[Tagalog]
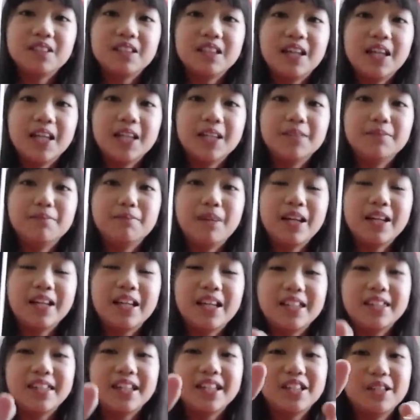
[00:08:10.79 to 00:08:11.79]
Yan,
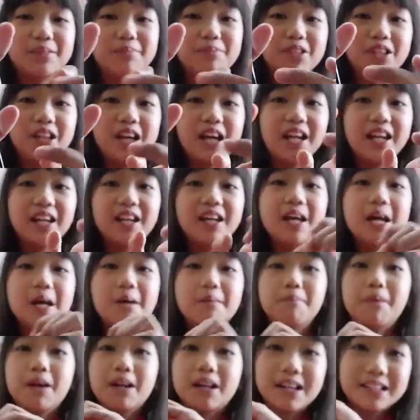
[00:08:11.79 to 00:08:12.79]
makikita niyo po yan.
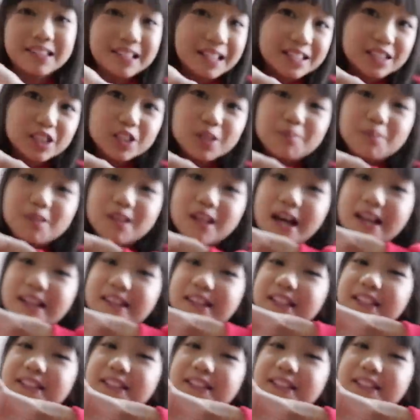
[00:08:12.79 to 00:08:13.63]
Pagkatas niyo po lahat,